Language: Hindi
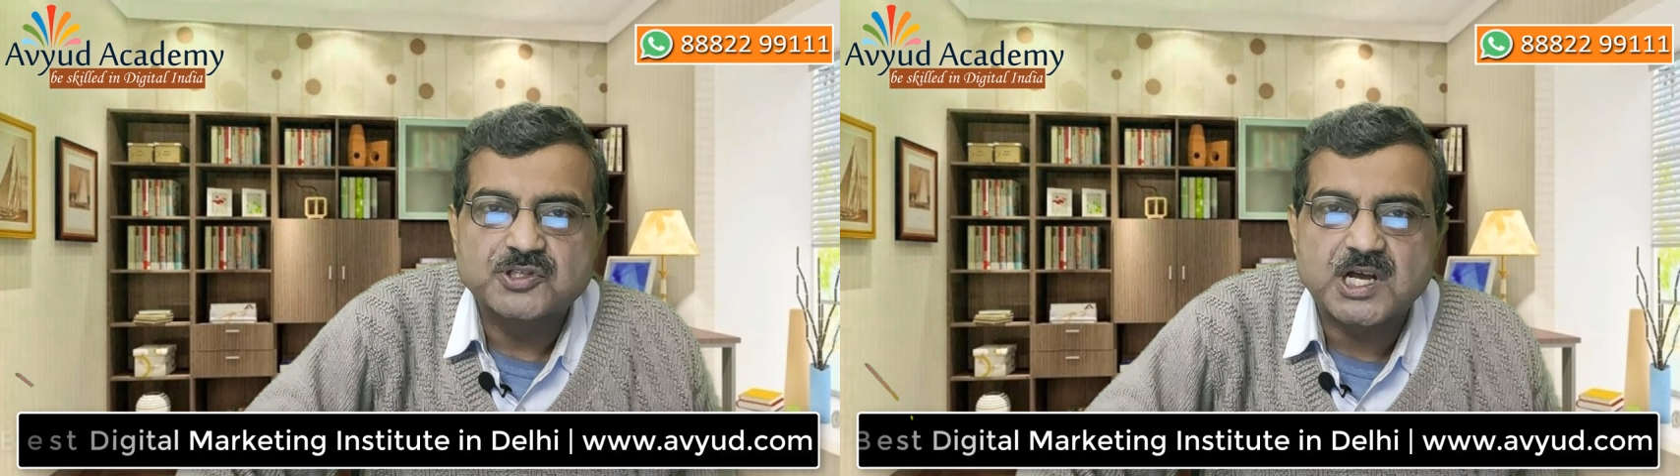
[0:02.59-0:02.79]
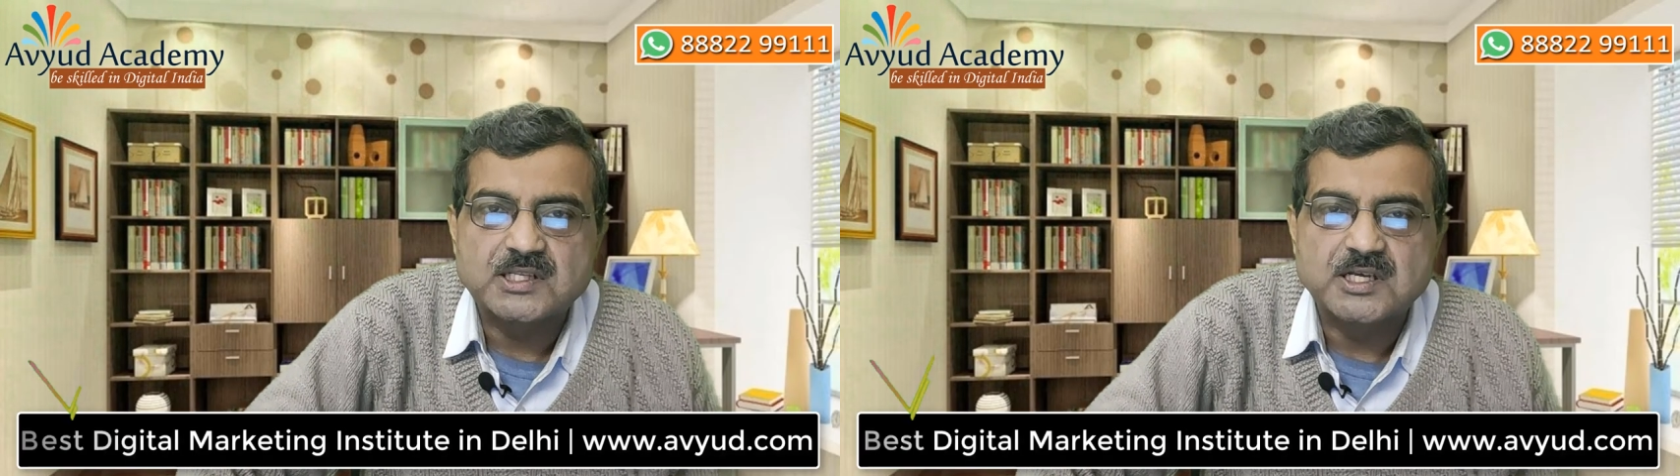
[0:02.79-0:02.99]

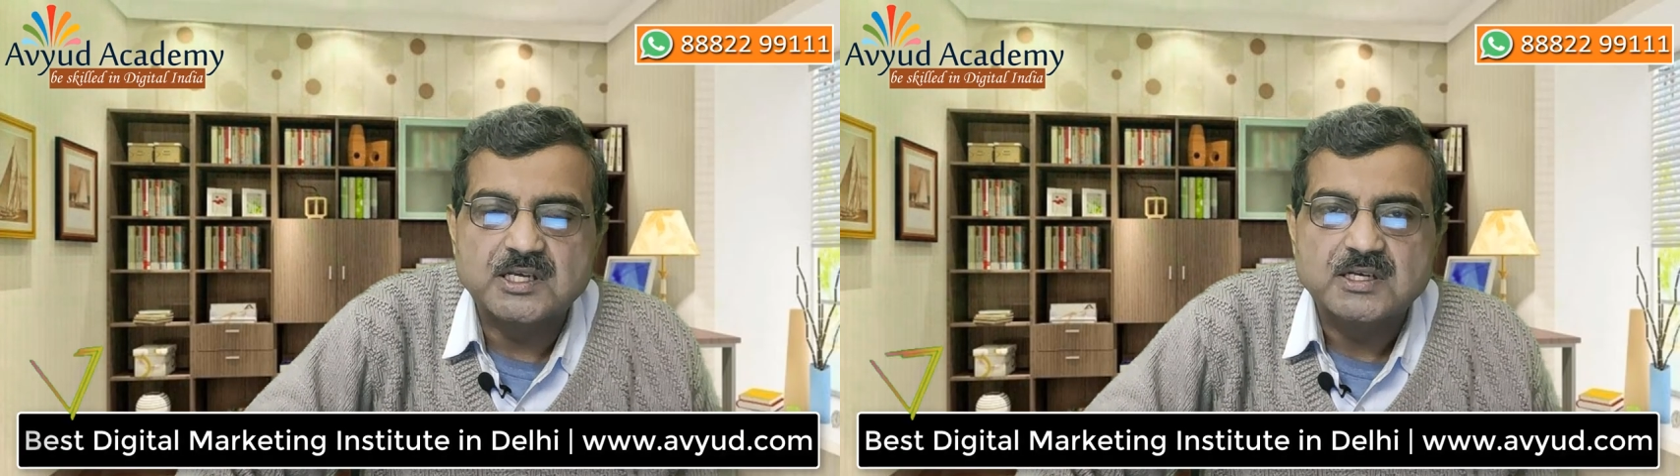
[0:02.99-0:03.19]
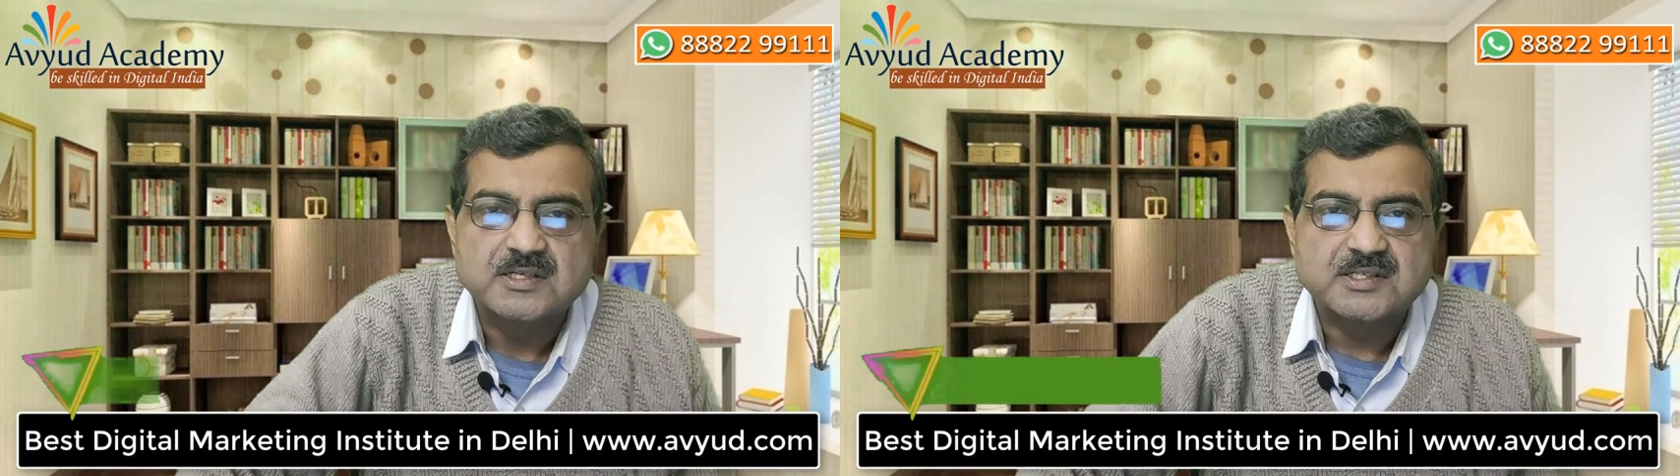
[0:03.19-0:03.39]
साथी
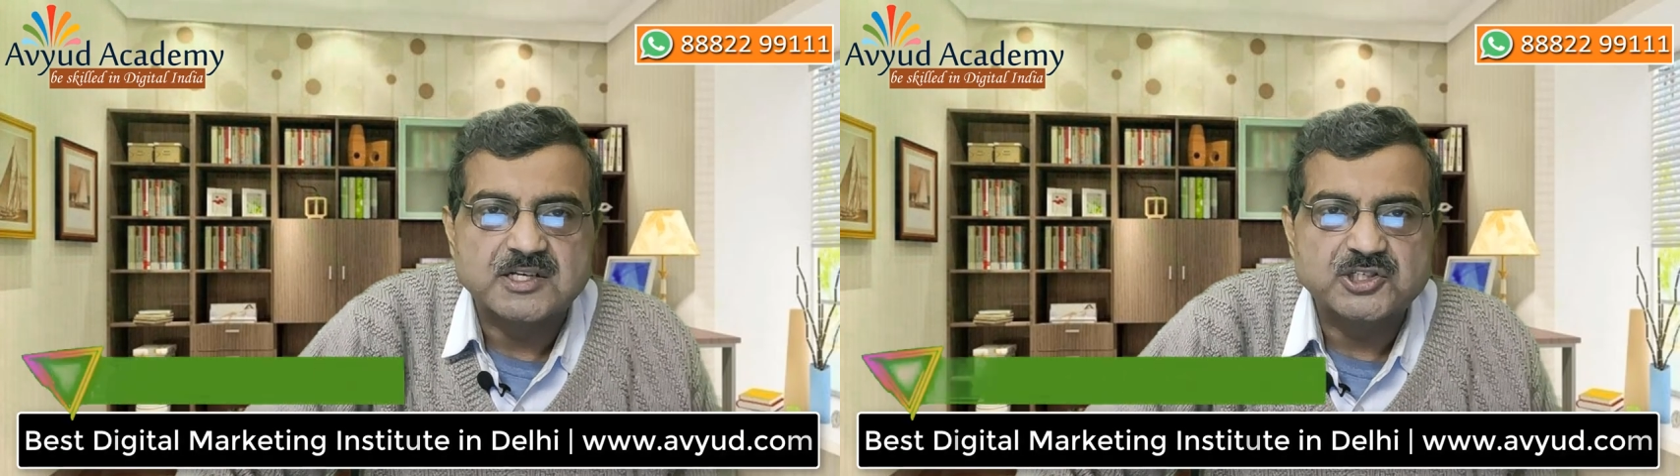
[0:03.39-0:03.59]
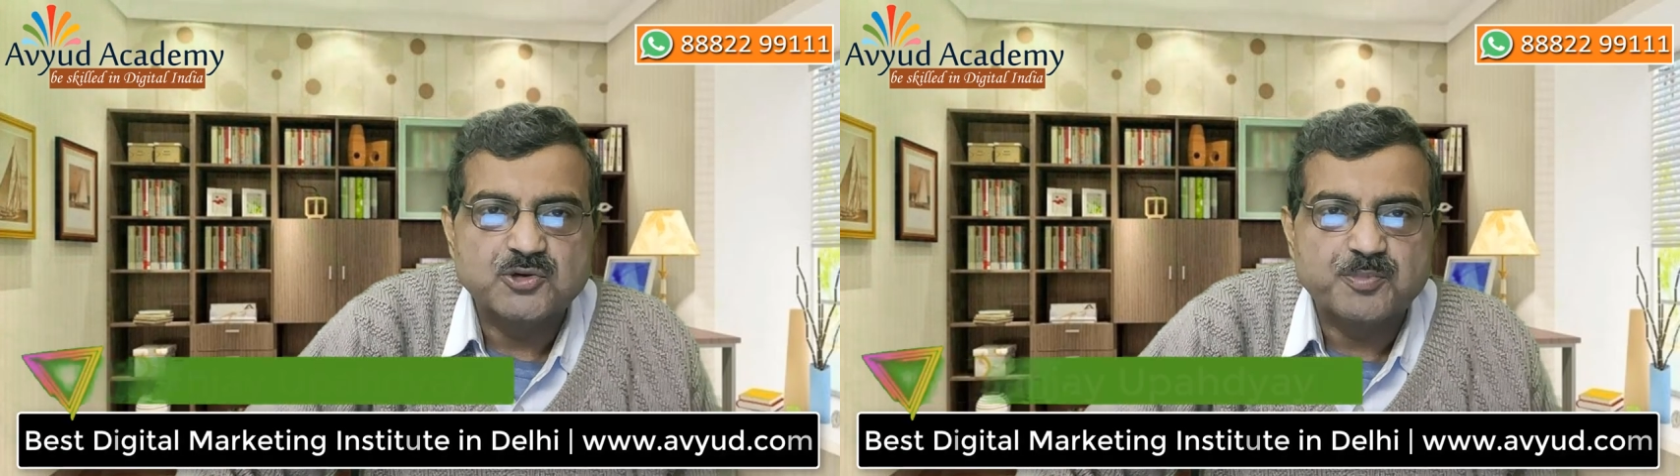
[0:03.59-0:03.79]

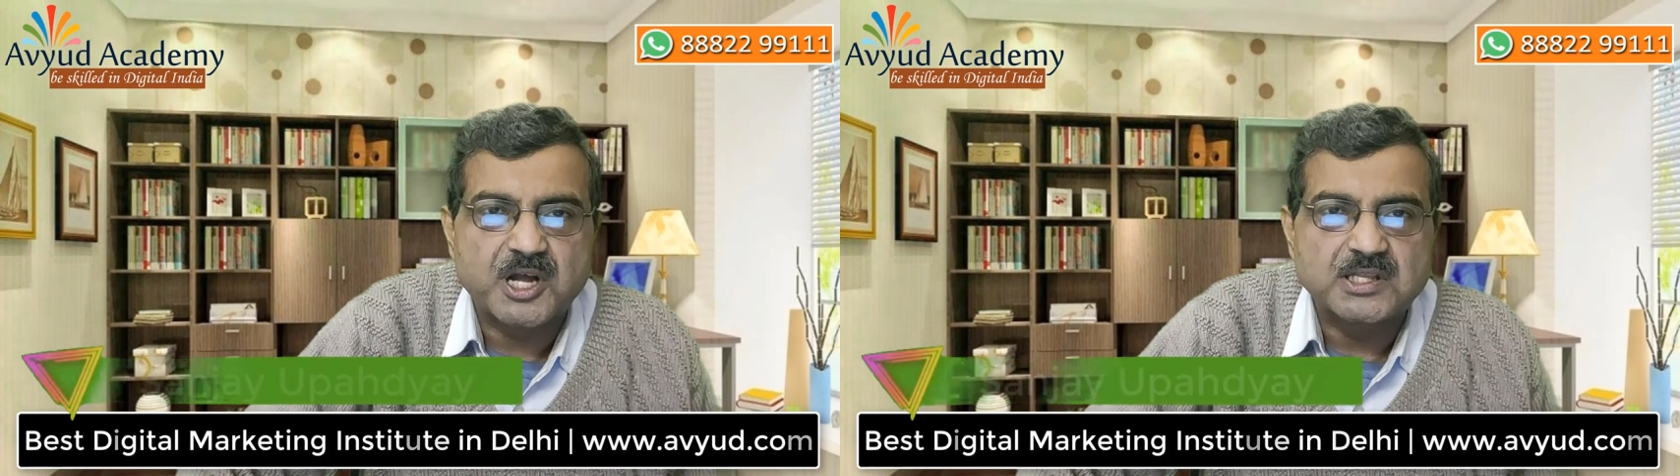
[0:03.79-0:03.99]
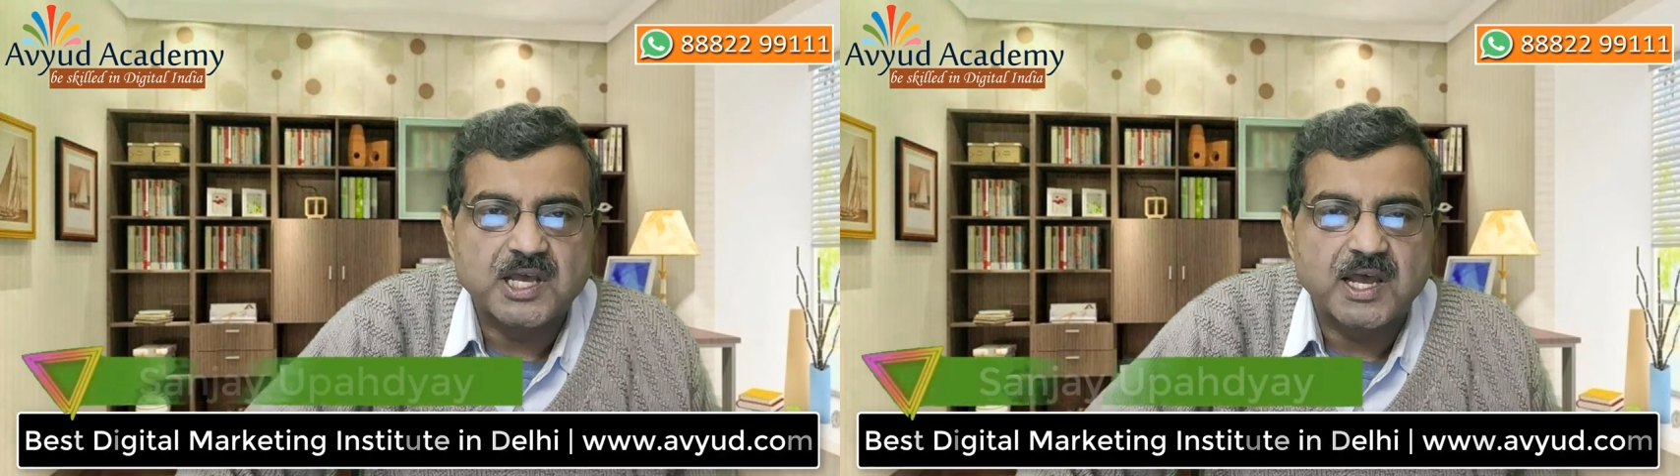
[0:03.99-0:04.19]
संजय
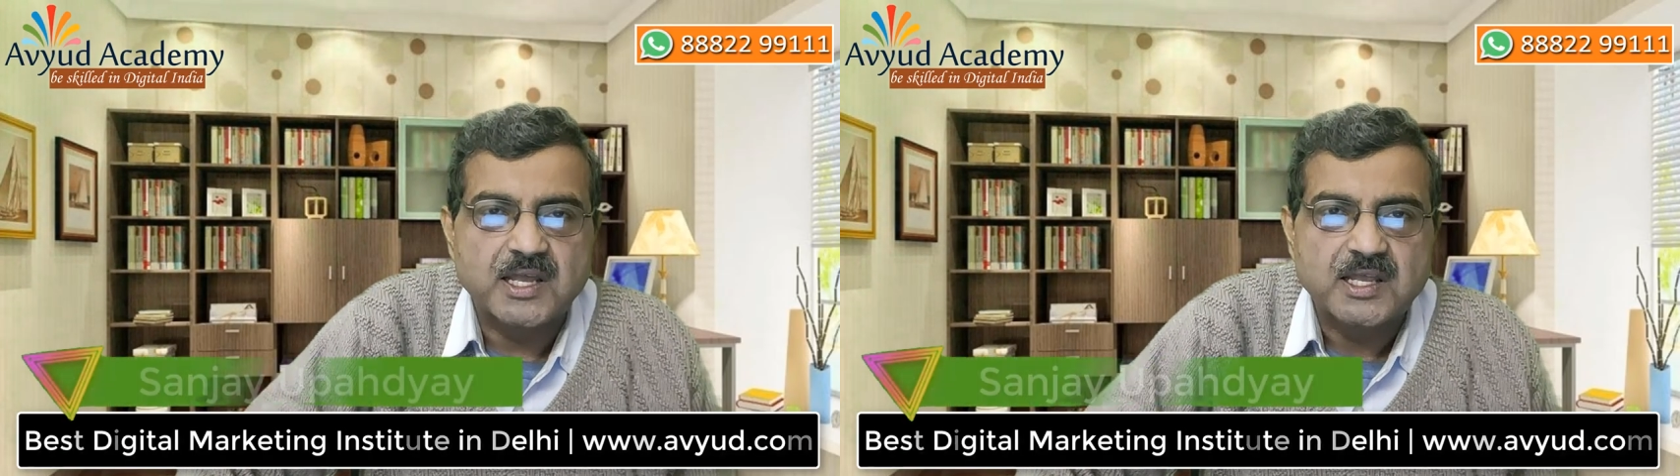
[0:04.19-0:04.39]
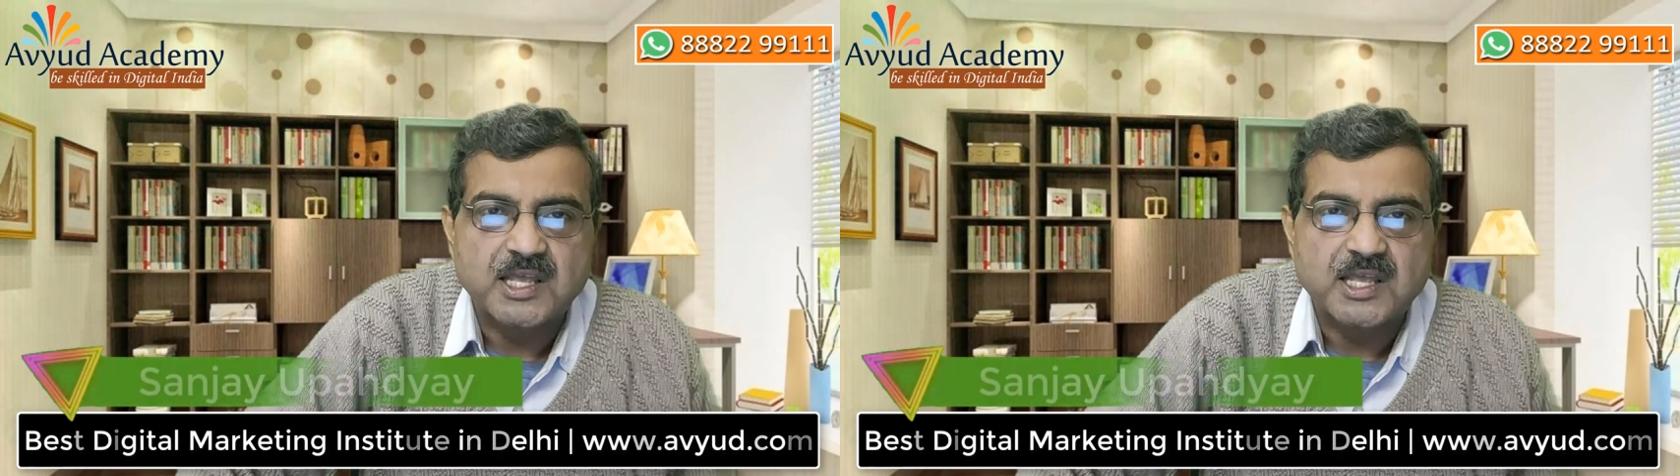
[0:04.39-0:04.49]
उपाध्याय